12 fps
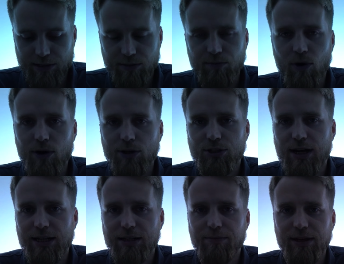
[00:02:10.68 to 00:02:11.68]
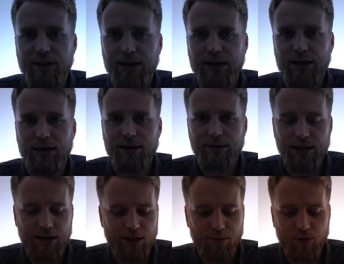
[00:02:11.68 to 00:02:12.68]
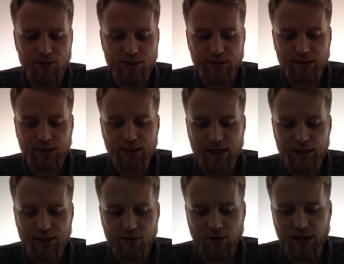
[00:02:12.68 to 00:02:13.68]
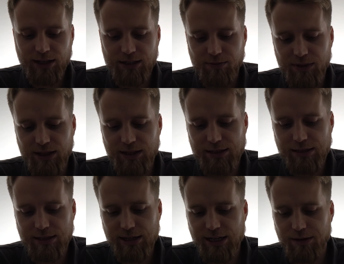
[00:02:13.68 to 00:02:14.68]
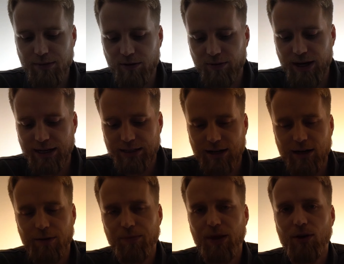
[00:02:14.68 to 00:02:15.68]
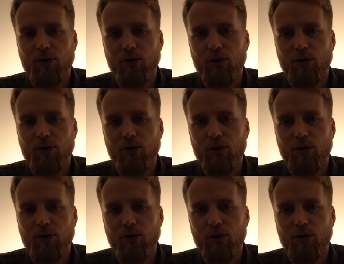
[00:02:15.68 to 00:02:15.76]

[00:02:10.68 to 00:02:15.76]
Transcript: Also morgen starte ich mit, äh, ja, ich glaube, konzentrieren und dann geht es mit der nächsten Szene immer weiter.